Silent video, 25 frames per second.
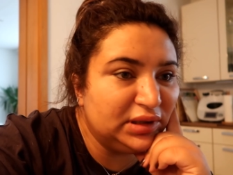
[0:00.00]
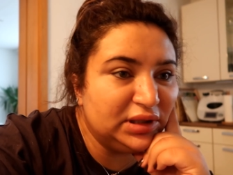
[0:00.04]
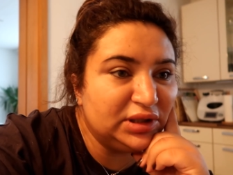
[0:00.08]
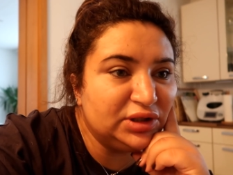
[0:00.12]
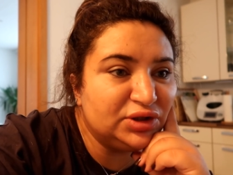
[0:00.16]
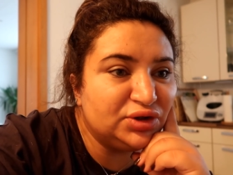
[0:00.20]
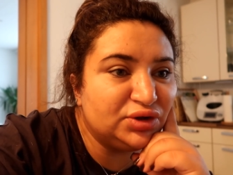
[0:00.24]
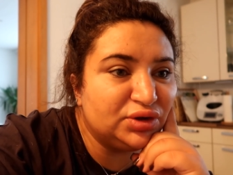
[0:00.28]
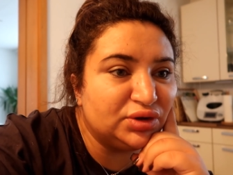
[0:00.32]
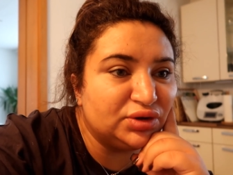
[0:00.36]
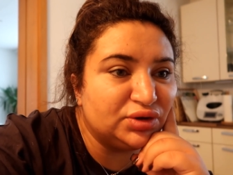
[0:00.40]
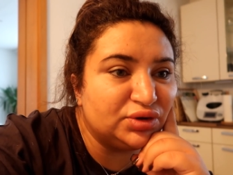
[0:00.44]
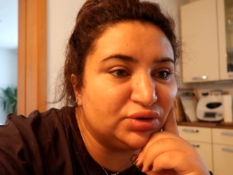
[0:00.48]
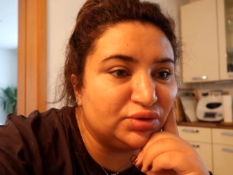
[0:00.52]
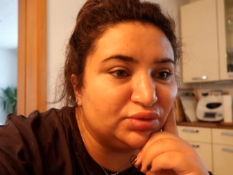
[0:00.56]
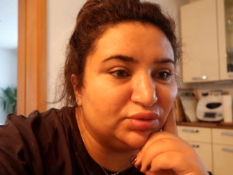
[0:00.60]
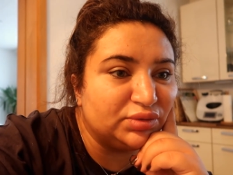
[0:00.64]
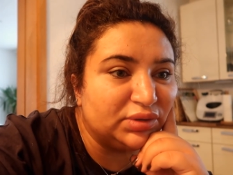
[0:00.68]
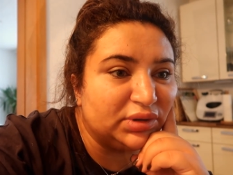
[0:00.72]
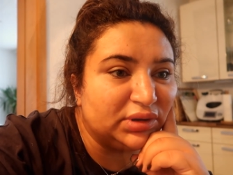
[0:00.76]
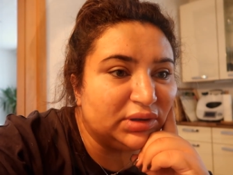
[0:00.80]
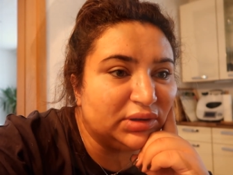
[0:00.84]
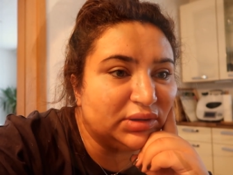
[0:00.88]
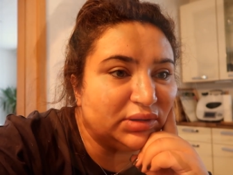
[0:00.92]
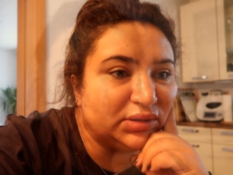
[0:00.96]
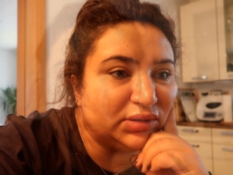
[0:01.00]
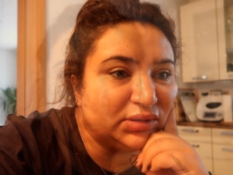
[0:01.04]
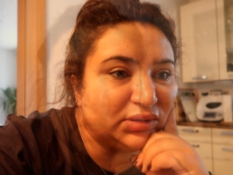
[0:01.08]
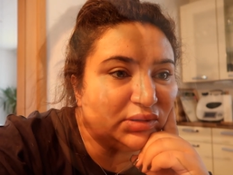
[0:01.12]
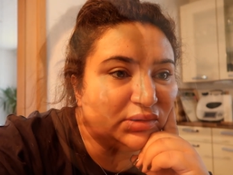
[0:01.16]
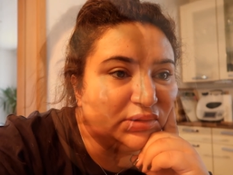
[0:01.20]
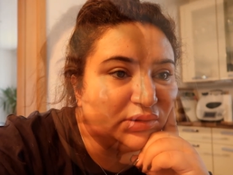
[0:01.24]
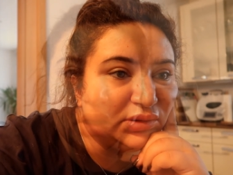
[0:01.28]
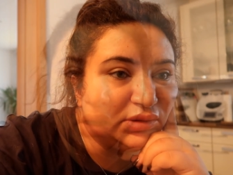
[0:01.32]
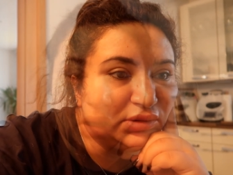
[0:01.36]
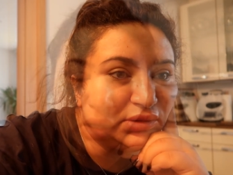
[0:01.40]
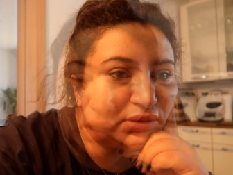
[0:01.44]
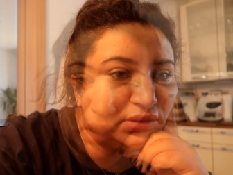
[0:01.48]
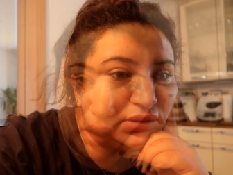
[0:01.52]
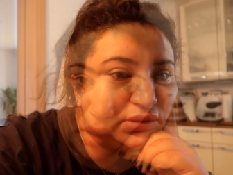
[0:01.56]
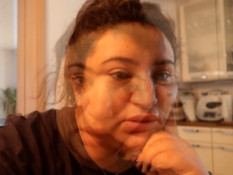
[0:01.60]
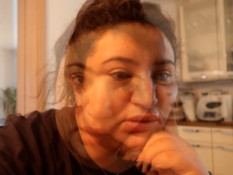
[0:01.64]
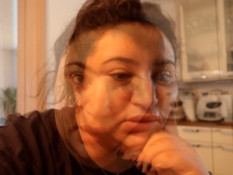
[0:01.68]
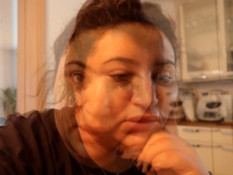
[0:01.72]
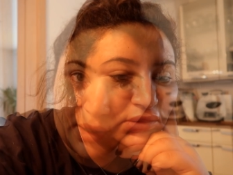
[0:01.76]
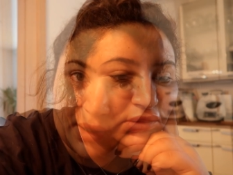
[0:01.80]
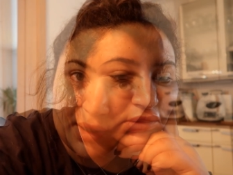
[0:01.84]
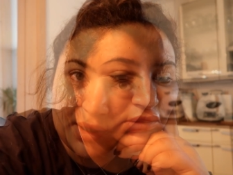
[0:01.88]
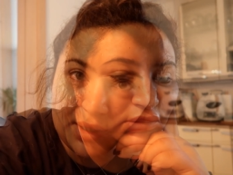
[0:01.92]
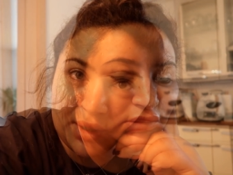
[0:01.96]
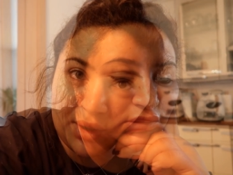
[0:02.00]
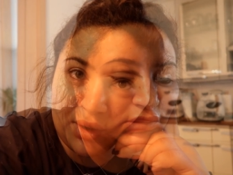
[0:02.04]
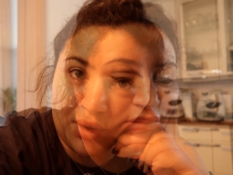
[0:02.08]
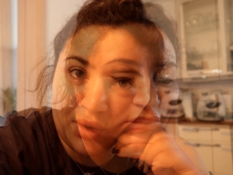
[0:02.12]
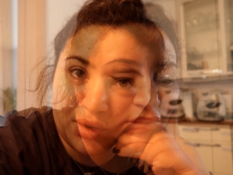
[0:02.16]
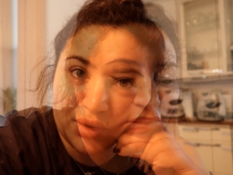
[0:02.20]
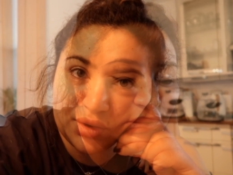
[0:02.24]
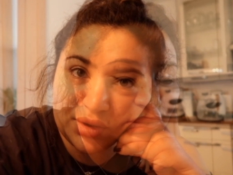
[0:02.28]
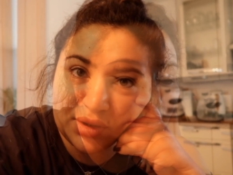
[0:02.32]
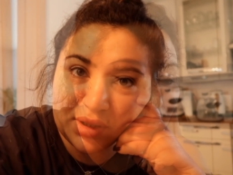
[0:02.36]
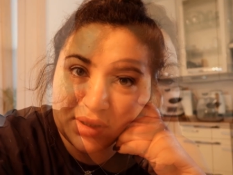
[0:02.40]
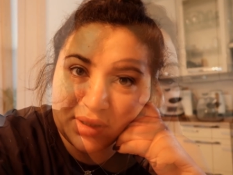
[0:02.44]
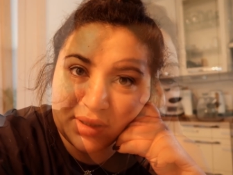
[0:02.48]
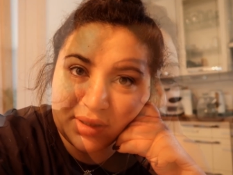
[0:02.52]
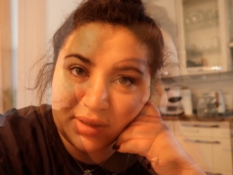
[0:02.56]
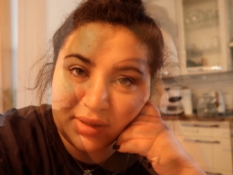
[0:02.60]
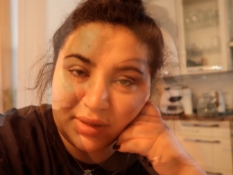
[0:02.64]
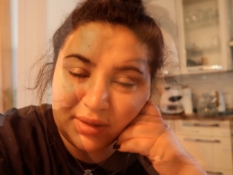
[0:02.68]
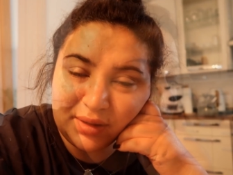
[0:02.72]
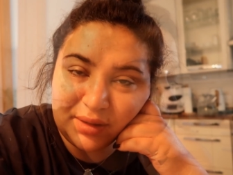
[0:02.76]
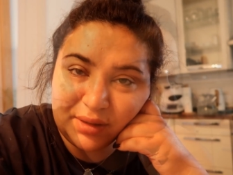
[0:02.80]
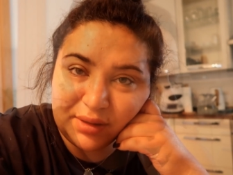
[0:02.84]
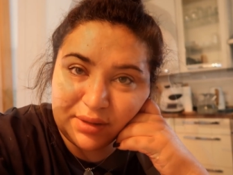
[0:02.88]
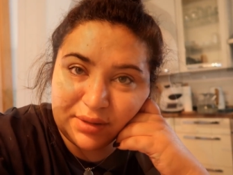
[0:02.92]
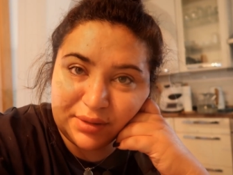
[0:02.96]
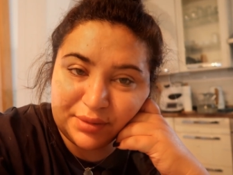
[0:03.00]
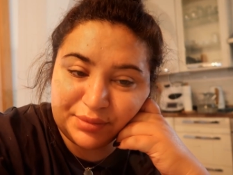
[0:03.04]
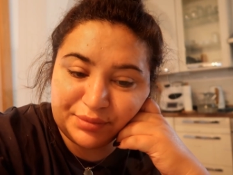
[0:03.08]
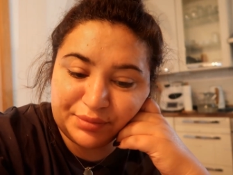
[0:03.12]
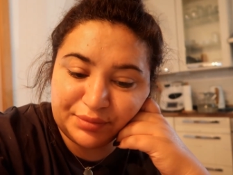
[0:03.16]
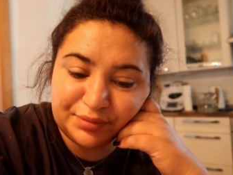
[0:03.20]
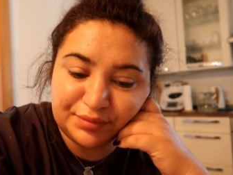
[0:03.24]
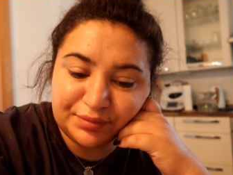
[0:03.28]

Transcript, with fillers: ne istiyorsun Ee, orada da e,